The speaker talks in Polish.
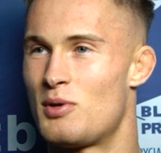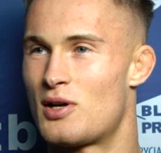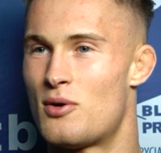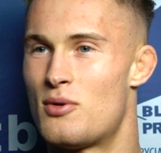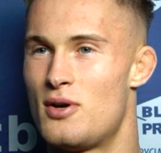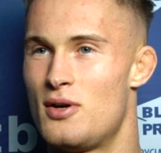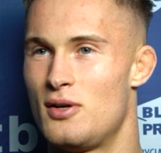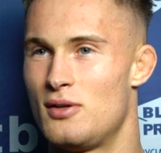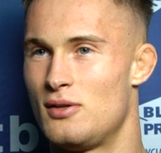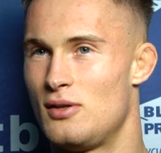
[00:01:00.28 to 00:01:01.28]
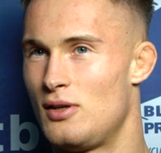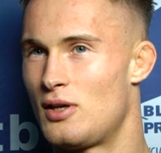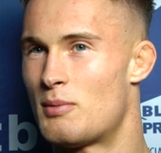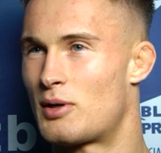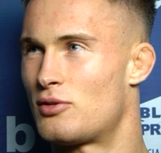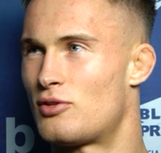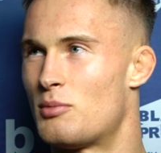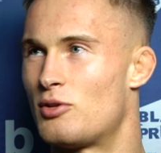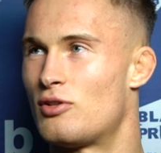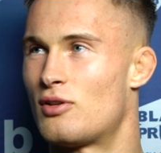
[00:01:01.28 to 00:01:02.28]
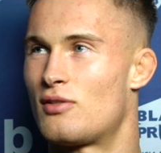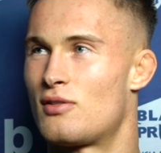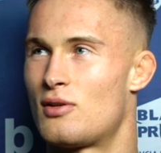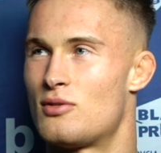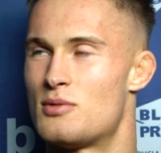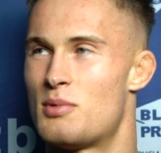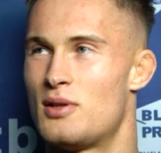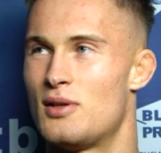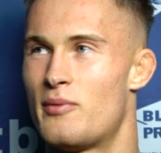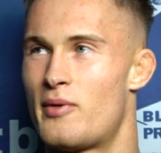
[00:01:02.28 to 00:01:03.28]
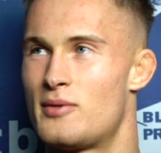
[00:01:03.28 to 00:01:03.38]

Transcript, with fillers: Michał i chyba ktoś tam jeszcze z tego co pamiętam.